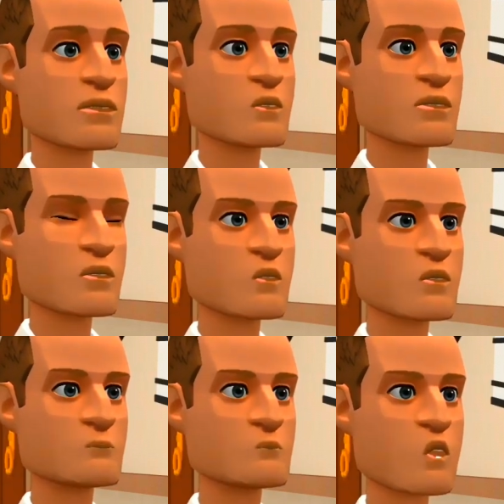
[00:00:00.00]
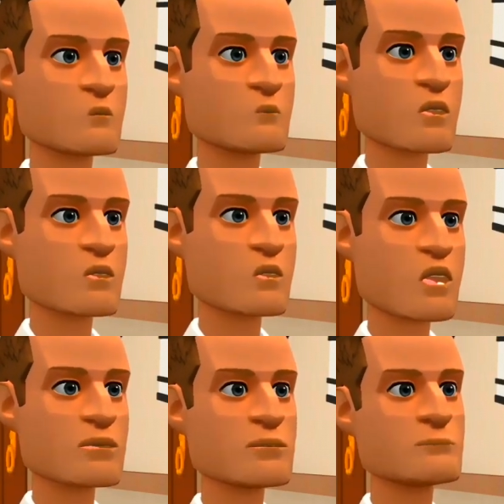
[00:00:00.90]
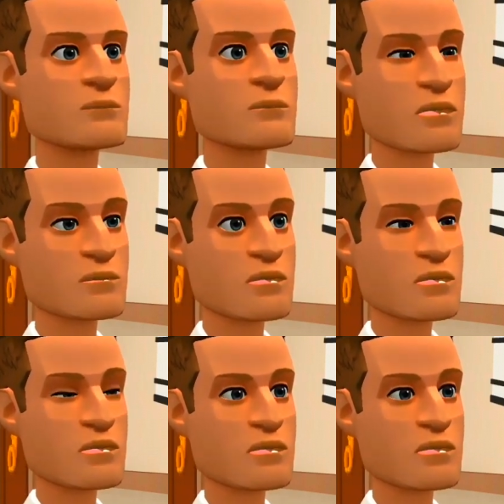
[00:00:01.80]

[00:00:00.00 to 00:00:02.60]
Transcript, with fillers: Bonjour Chloé. Ça